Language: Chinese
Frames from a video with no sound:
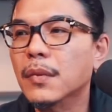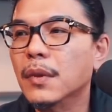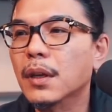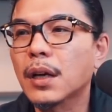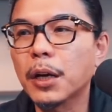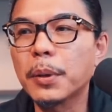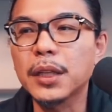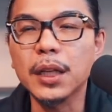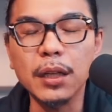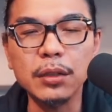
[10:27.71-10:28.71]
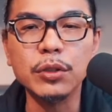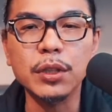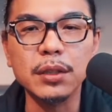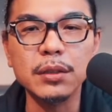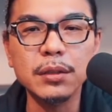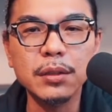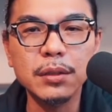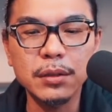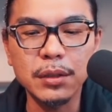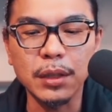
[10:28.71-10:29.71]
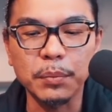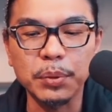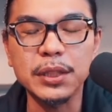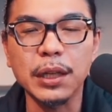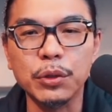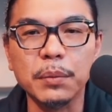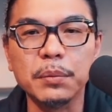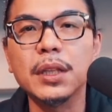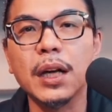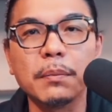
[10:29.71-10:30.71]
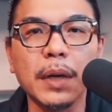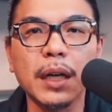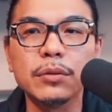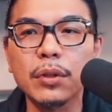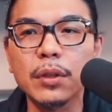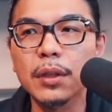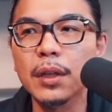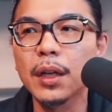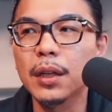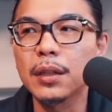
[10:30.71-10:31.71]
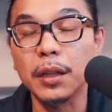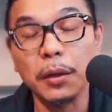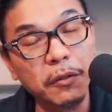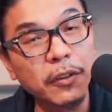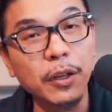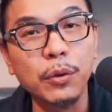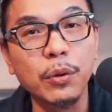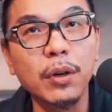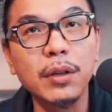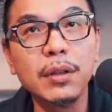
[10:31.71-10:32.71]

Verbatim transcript: 他害怕呢，他就跟这个皮塞罗他们谈嘛，说你可不可以放过我？